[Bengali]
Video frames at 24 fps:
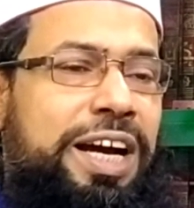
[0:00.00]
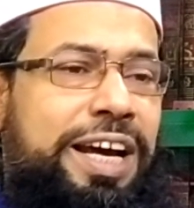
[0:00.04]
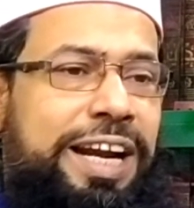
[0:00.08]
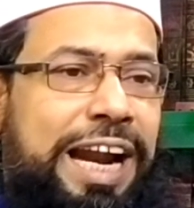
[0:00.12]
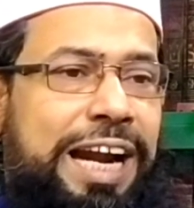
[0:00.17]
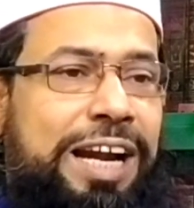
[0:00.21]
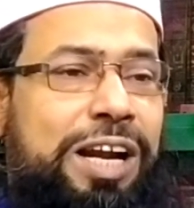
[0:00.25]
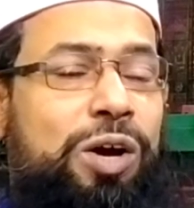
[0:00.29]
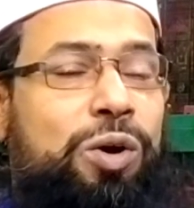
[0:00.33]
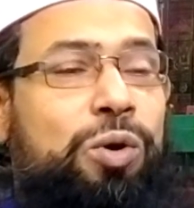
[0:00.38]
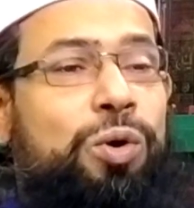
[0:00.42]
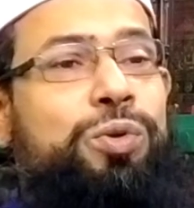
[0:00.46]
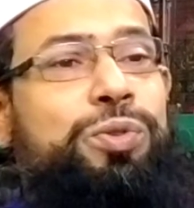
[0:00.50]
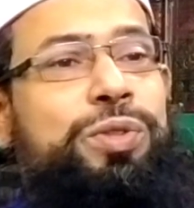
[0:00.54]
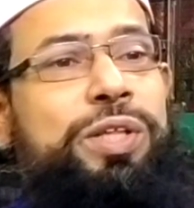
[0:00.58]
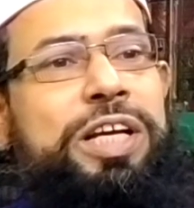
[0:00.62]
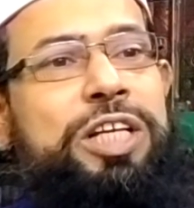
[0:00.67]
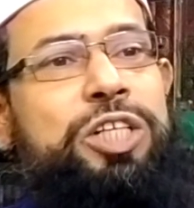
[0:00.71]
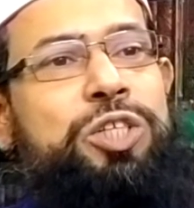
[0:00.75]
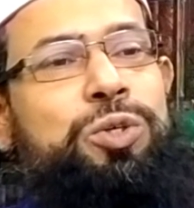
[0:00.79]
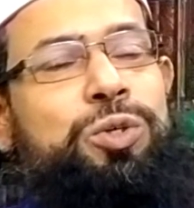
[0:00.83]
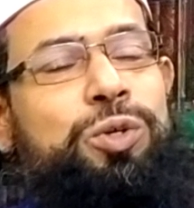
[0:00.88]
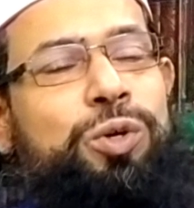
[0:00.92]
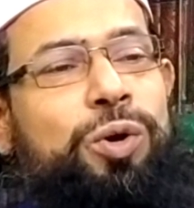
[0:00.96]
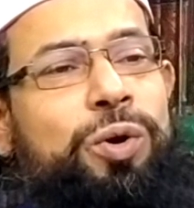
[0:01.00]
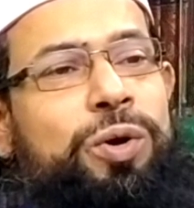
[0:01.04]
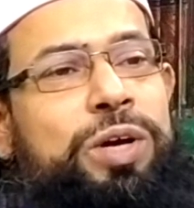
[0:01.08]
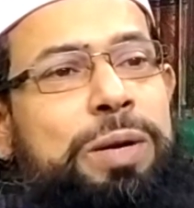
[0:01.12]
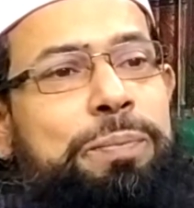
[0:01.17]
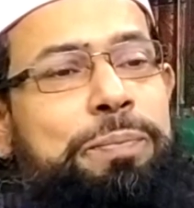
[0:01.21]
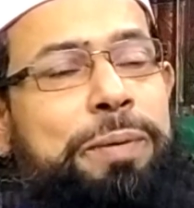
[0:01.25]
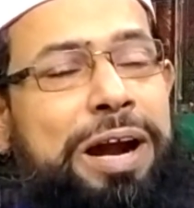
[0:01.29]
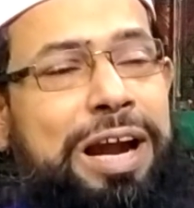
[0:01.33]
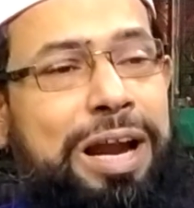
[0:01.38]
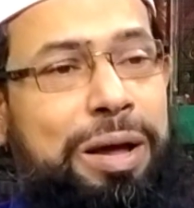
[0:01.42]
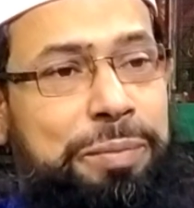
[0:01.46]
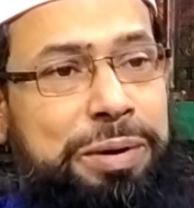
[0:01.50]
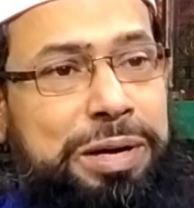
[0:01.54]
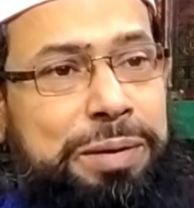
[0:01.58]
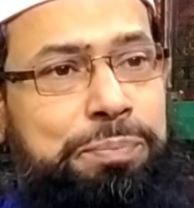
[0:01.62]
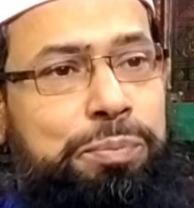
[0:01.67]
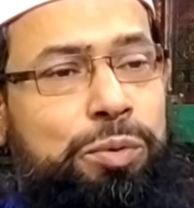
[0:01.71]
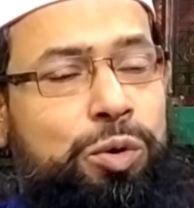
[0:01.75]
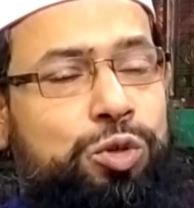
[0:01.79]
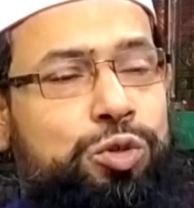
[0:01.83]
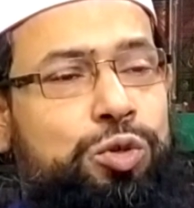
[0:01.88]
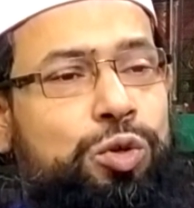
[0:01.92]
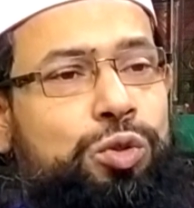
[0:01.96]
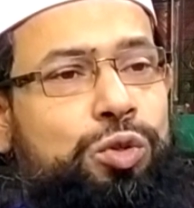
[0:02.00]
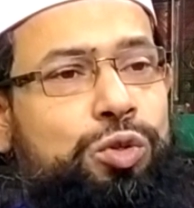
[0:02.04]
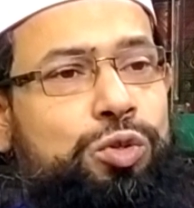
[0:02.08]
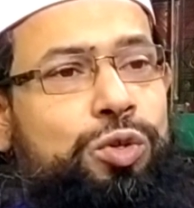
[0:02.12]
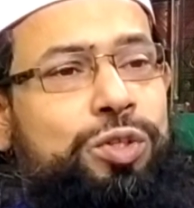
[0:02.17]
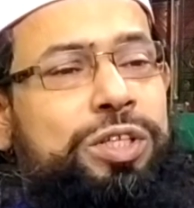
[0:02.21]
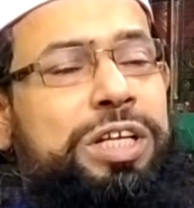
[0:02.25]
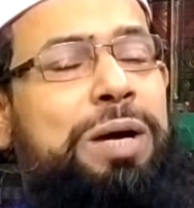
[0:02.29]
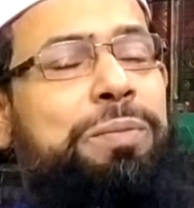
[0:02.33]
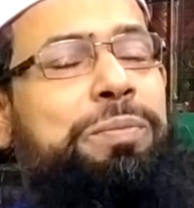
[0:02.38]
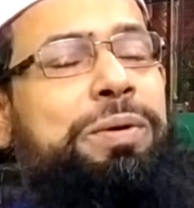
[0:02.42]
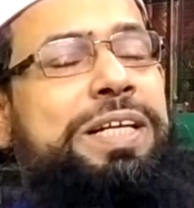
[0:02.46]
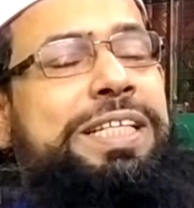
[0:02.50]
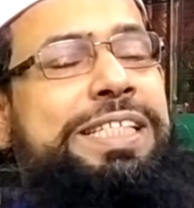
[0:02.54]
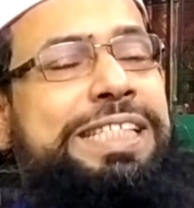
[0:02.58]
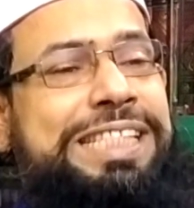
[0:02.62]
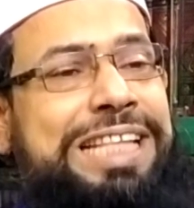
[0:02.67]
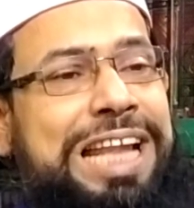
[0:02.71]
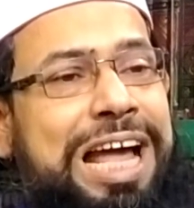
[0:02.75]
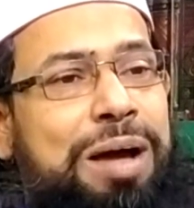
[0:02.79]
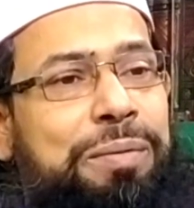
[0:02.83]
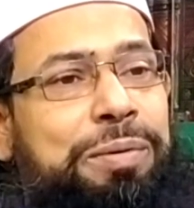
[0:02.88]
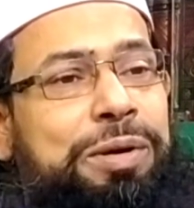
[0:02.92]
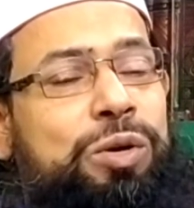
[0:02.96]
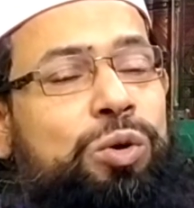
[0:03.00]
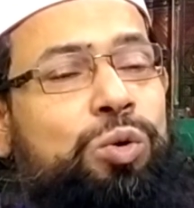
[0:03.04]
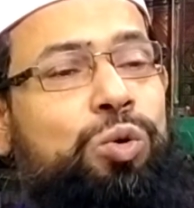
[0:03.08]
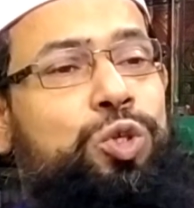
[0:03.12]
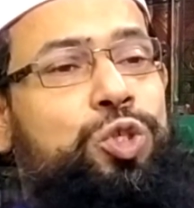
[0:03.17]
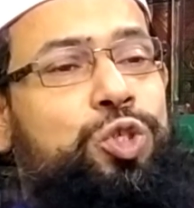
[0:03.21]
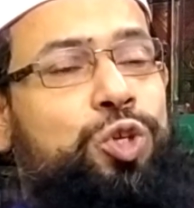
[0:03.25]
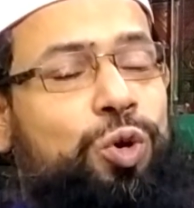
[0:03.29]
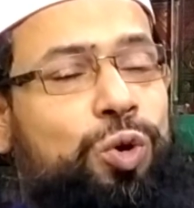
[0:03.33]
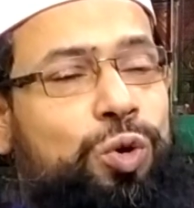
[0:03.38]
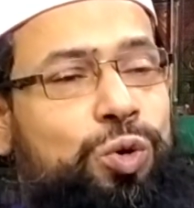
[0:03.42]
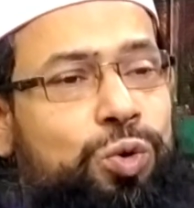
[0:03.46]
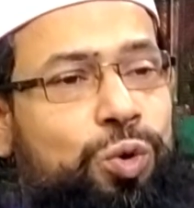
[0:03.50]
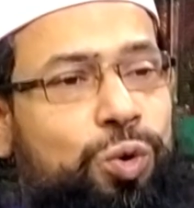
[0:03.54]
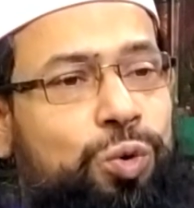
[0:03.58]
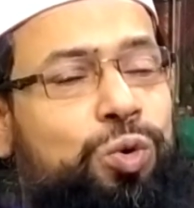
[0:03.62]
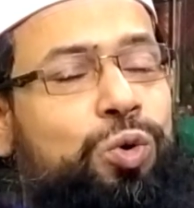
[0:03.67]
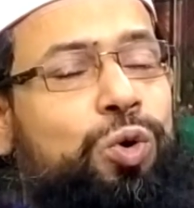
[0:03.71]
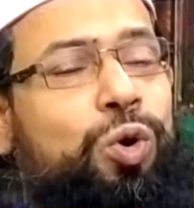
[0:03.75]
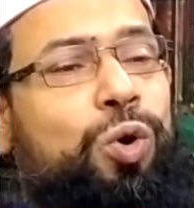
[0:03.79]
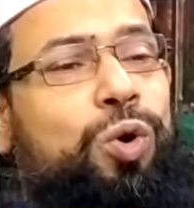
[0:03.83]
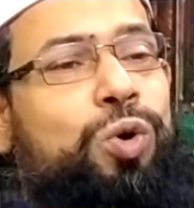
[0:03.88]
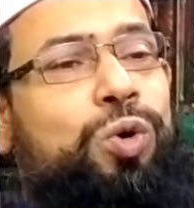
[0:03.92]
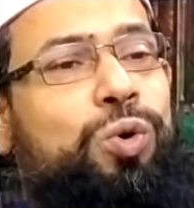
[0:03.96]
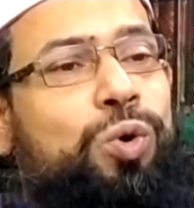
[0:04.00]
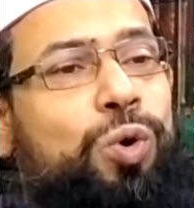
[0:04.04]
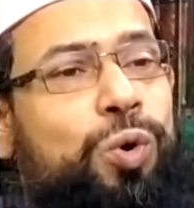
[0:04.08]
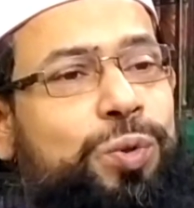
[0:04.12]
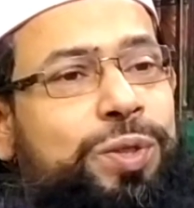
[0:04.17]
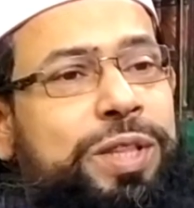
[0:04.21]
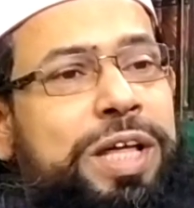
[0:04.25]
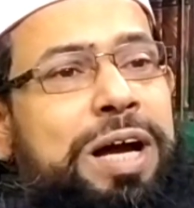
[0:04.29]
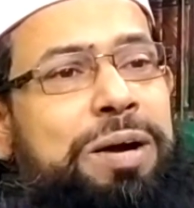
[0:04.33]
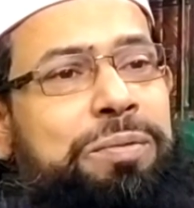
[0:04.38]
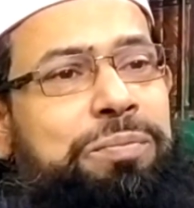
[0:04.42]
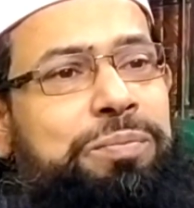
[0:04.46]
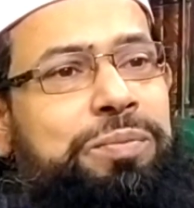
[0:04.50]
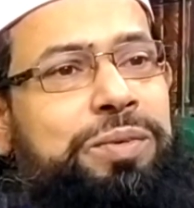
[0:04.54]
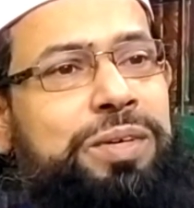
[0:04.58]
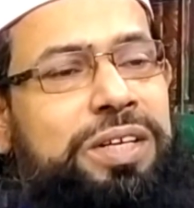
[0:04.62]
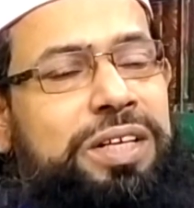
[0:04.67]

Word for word: রান্নাঘর থেকে শুরু করে নিয়ে পার্লামেন্ট পর্যন্ত যদি আমরা ইসলামের অনুসরণ অনুকরণ করতাম